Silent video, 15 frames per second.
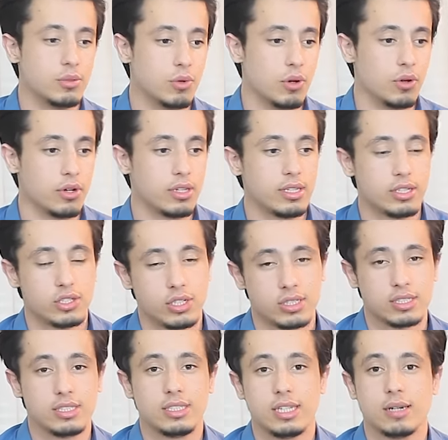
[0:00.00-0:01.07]
وحرية
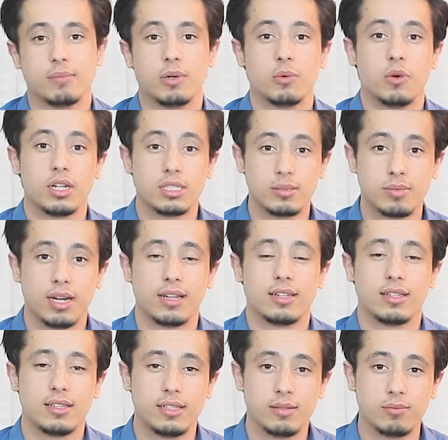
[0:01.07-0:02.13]
شخصية بل وأصبح
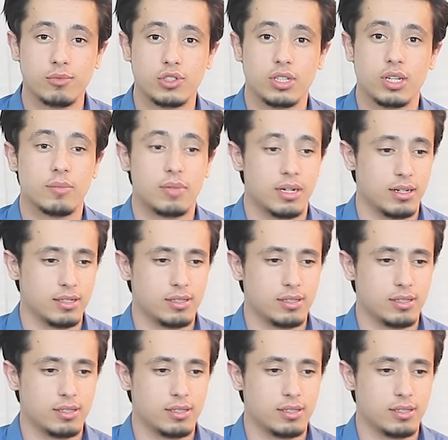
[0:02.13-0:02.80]
لديهم مجتمع